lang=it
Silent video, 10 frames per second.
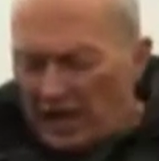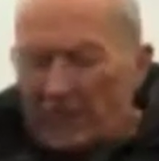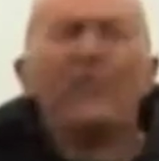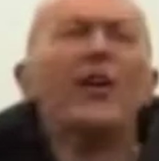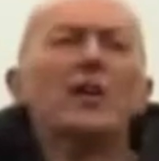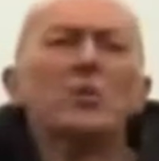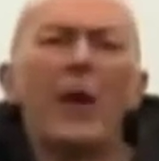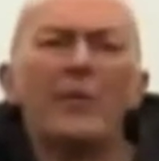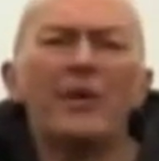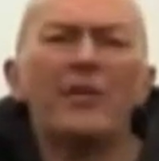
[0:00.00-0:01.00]
La prima
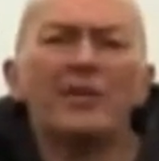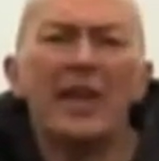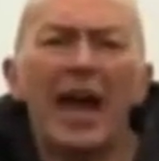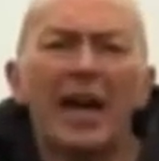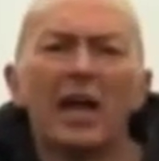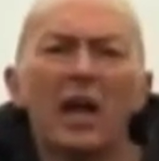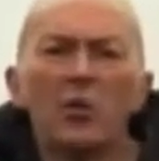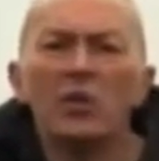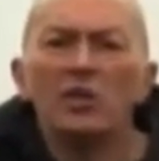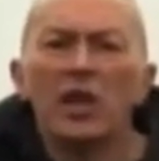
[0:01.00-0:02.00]
arma d'attacco è la
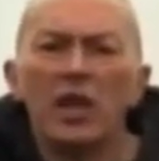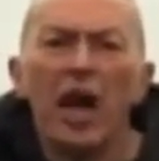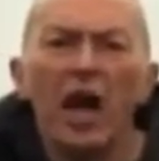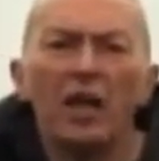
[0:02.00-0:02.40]
lancia.